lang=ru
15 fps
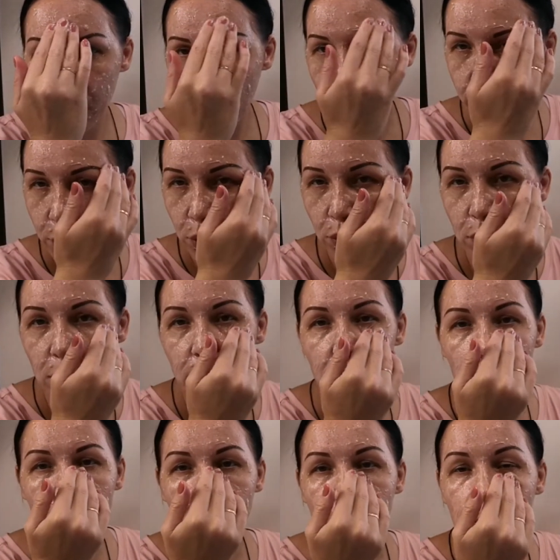обдует
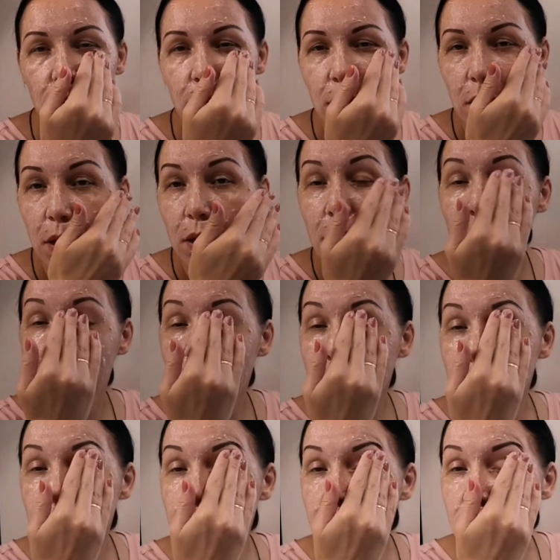ветром.
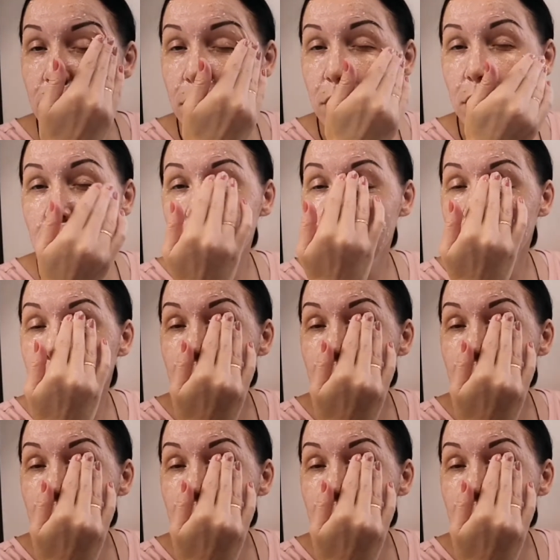Вот.